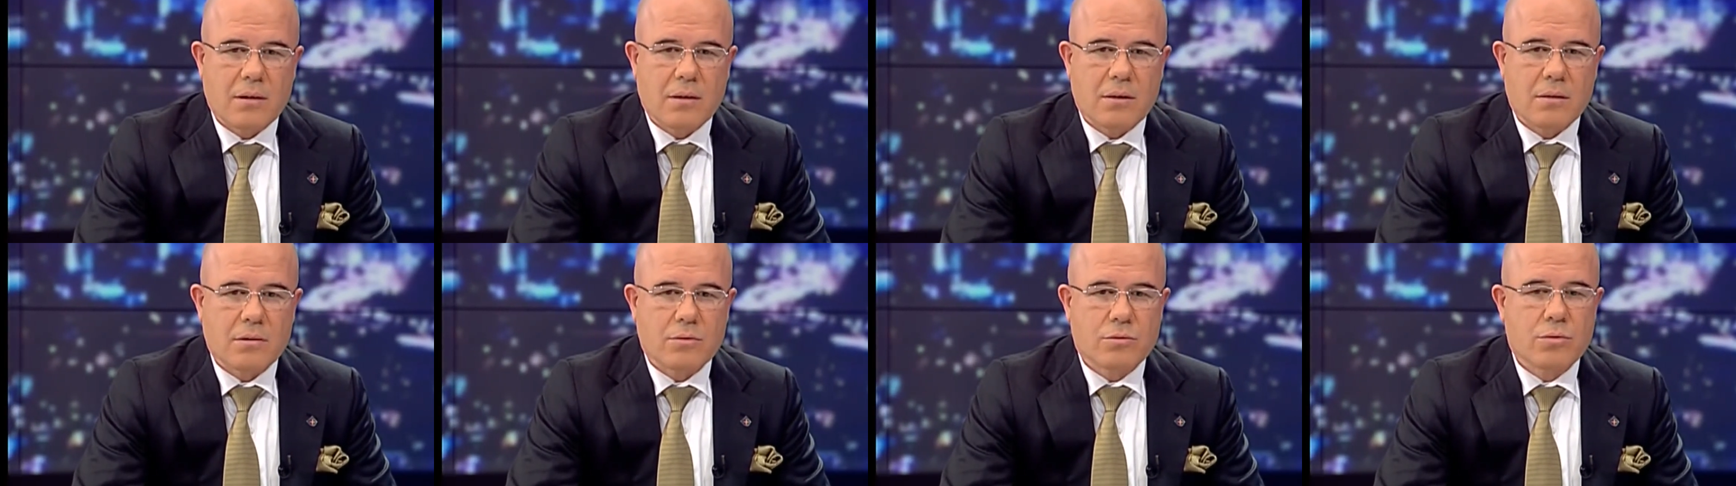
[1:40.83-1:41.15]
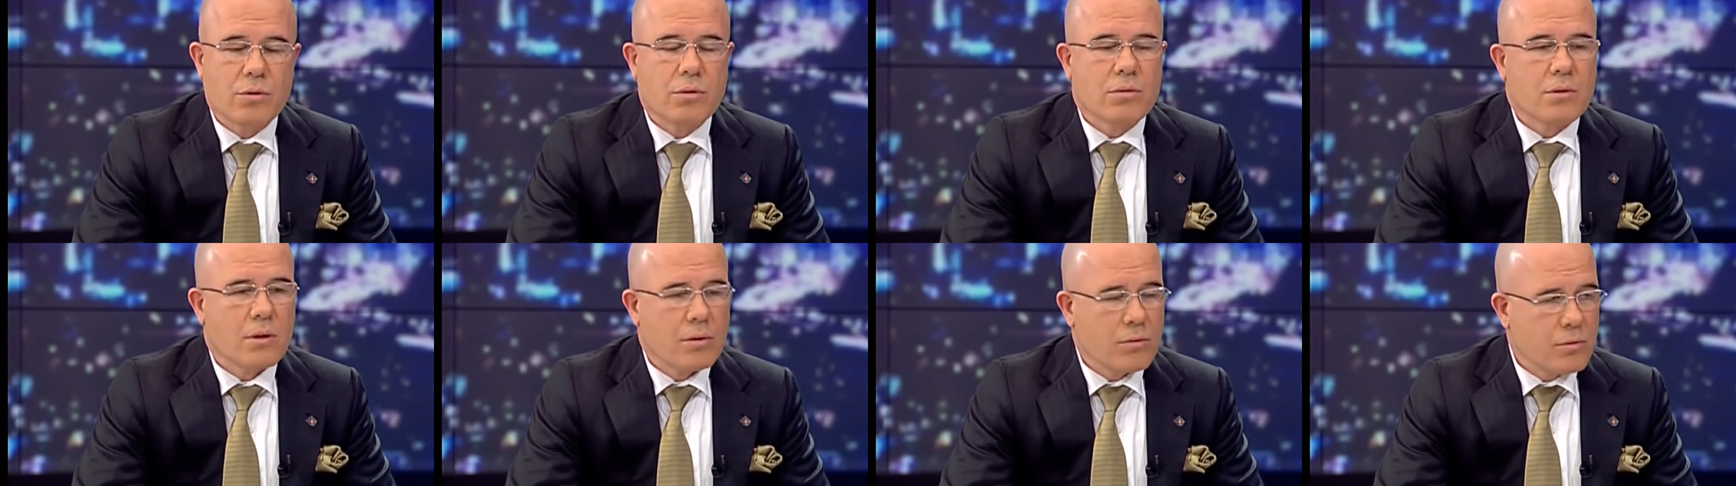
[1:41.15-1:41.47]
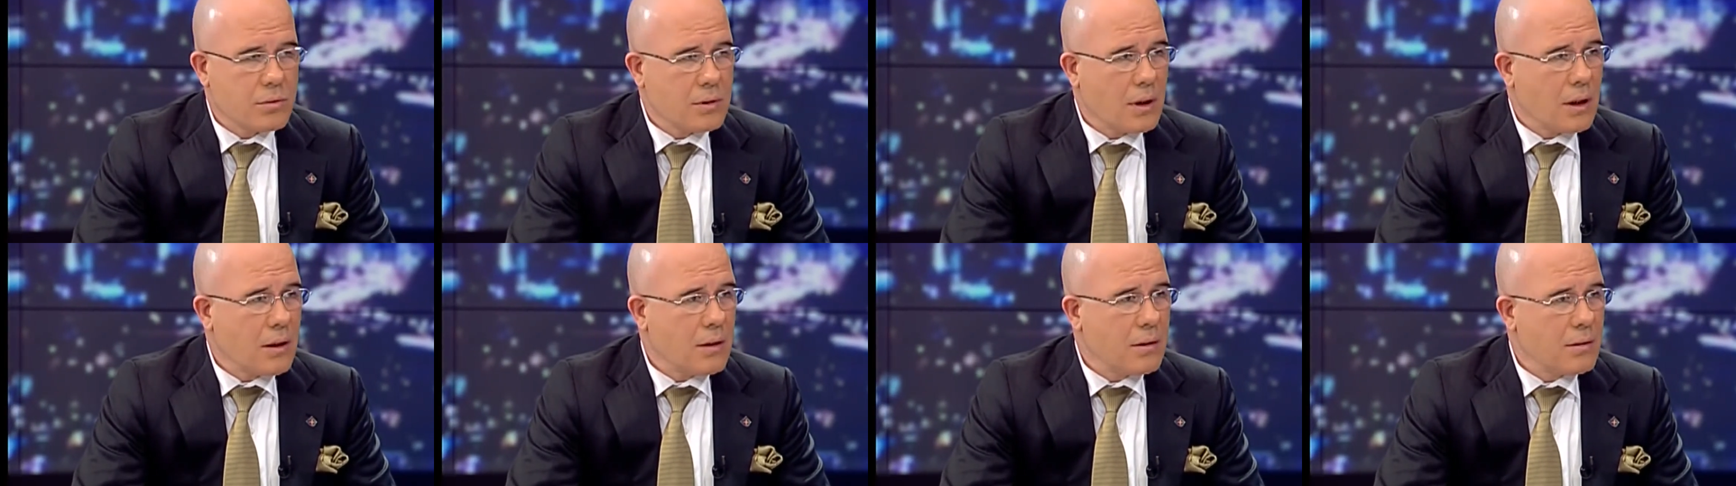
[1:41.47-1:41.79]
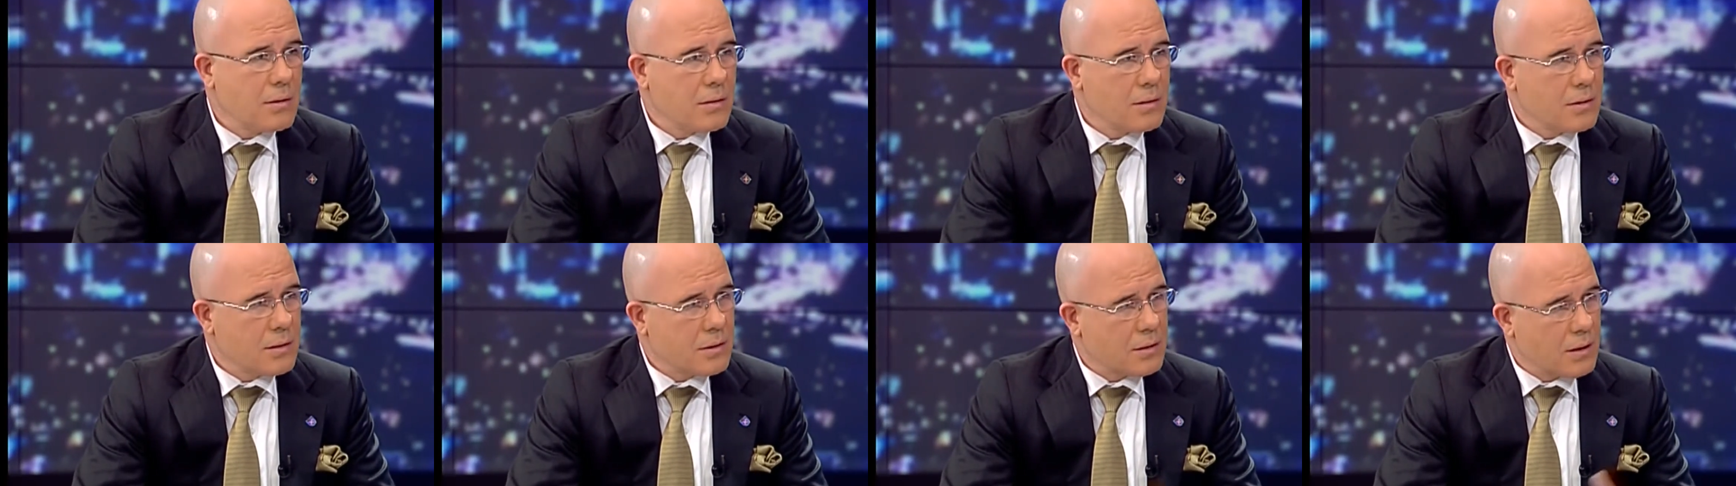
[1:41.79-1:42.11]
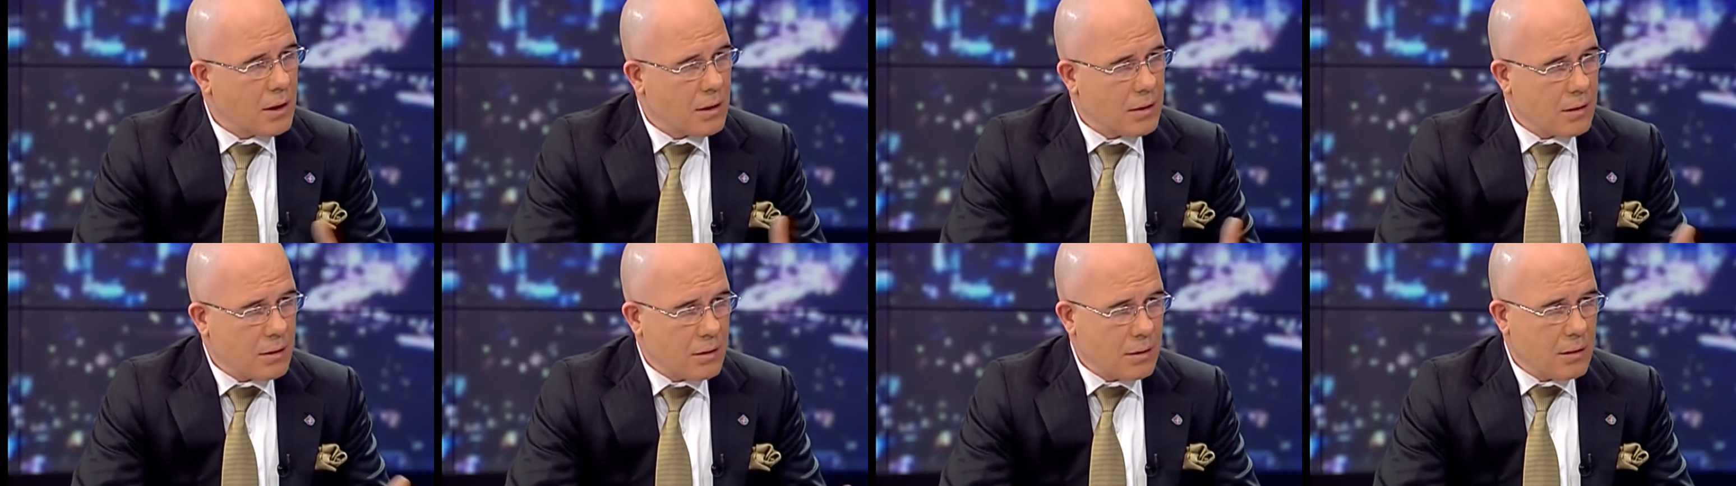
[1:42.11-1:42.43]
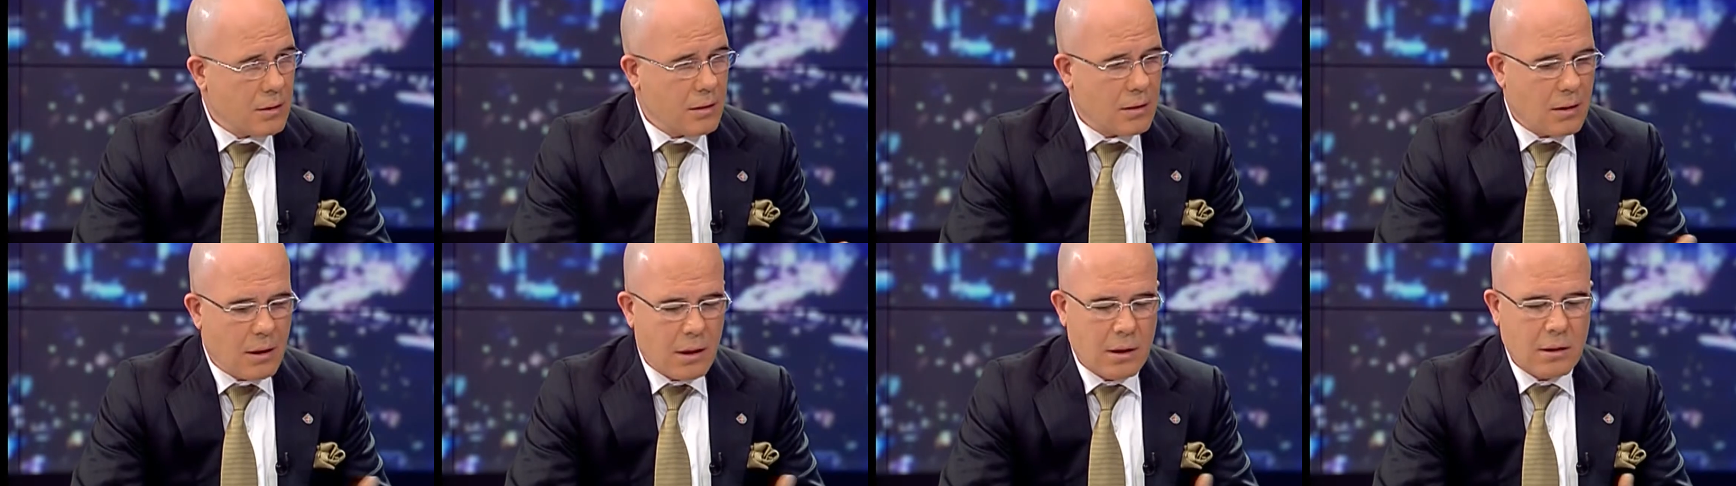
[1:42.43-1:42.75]
E, çok da güzel
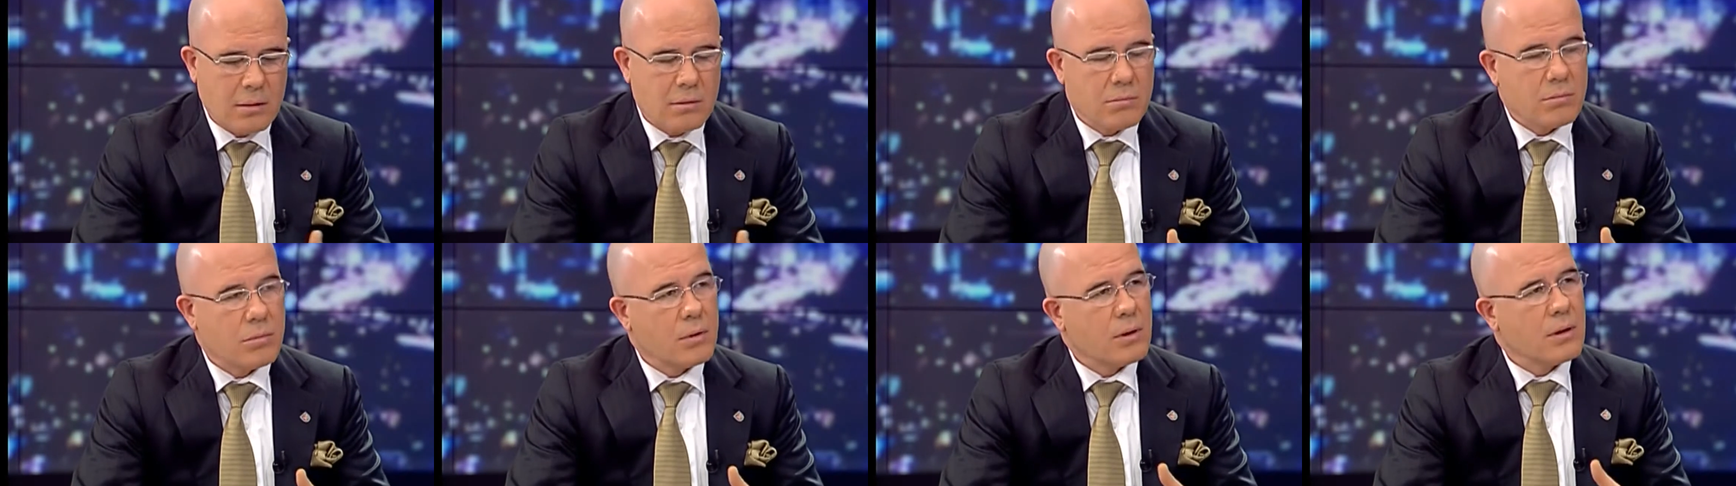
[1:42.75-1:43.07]
istendiğinde.